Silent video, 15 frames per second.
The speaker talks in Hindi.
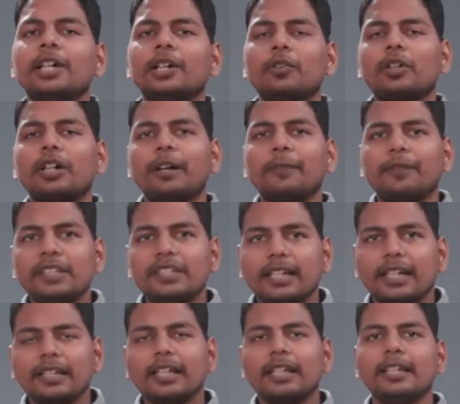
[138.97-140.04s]
वो काफ़ी
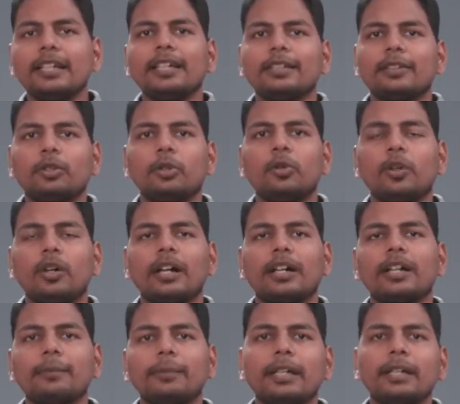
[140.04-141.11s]
ज़्यादा है तो
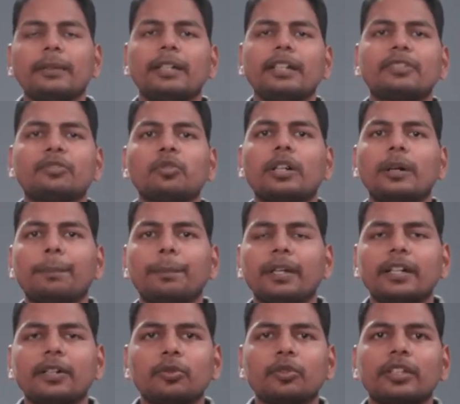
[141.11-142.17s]
अगर मैं इसको
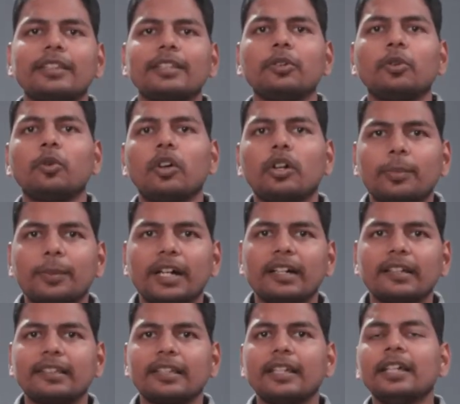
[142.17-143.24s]
कंपेयर करूँ किसी और
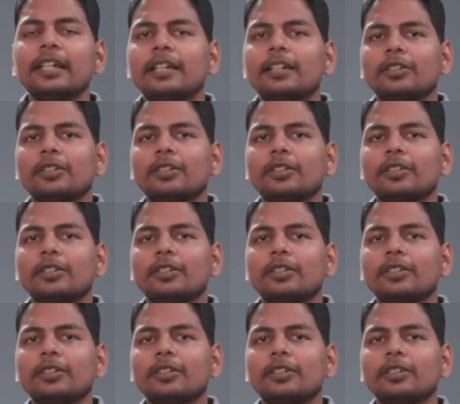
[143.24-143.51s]
ब्रांड से